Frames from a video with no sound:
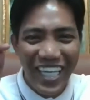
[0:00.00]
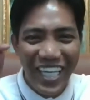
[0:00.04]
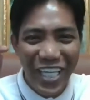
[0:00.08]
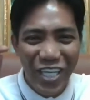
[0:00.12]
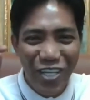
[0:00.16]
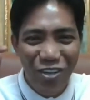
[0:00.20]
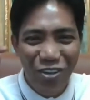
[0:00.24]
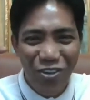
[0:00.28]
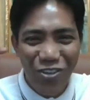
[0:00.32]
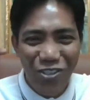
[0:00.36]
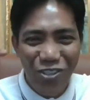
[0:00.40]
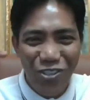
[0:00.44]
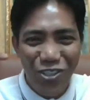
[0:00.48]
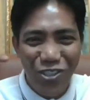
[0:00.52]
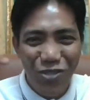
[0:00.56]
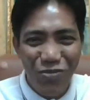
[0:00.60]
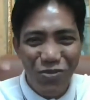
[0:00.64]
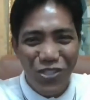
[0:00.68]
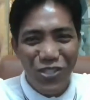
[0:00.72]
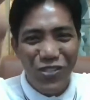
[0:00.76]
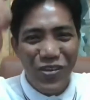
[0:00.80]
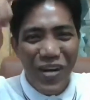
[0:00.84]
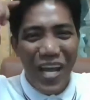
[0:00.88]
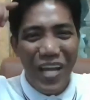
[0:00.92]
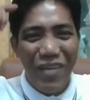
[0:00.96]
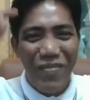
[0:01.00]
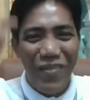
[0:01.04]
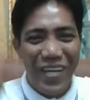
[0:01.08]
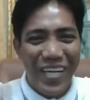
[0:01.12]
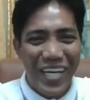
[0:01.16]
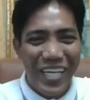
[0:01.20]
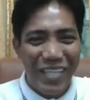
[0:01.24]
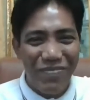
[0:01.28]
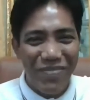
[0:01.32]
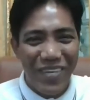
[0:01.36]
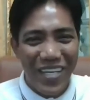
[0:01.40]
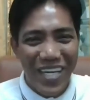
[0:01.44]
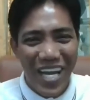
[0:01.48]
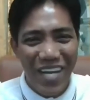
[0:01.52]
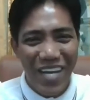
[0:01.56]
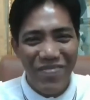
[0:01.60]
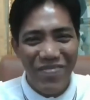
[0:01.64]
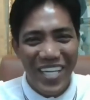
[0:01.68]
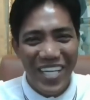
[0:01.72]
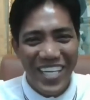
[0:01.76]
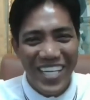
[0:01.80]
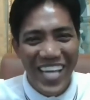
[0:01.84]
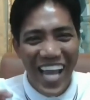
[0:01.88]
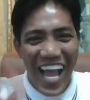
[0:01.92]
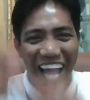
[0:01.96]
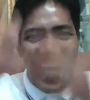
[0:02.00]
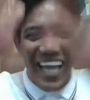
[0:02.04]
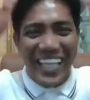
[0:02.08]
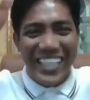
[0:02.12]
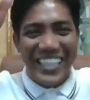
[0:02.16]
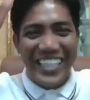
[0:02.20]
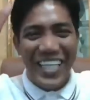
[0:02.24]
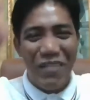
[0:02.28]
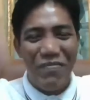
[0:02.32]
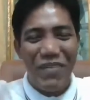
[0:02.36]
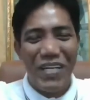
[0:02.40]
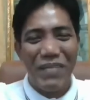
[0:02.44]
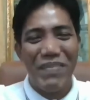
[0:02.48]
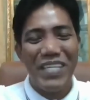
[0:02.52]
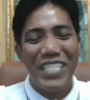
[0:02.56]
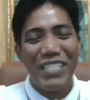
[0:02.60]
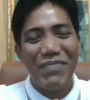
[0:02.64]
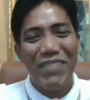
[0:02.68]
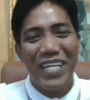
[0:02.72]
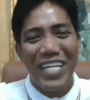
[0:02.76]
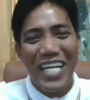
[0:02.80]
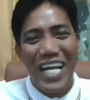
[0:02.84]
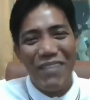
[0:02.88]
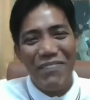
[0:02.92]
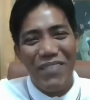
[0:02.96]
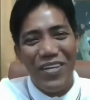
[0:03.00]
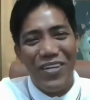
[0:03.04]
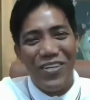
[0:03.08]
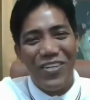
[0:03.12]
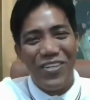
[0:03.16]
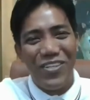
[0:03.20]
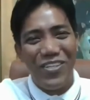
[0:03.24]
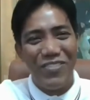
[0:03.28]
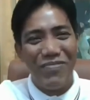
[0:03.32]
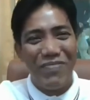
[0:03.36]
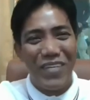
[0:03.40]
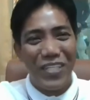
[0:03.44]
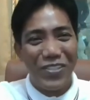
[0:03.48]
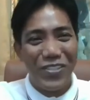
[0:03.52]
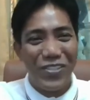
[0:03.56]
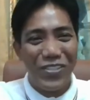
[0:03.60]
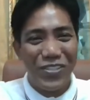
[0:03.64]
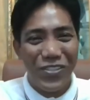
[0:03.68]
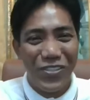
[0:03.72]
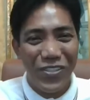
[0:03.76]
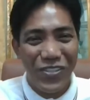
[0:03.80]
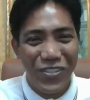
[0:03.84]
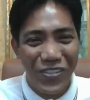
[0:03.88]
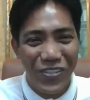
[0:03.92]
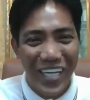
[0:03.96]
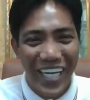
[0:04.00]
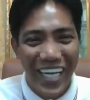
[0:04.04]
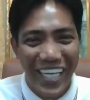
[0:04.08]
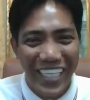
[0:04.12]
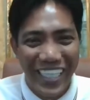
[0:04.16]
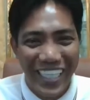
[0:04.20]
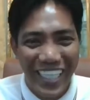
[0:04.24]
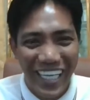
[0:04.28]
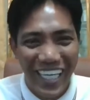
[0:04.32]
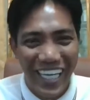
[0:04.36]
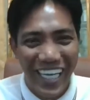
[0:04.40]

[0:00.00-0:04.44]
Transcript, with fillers: yung subscriber at maraming likes, aba, mas marami ho akong matutulungan.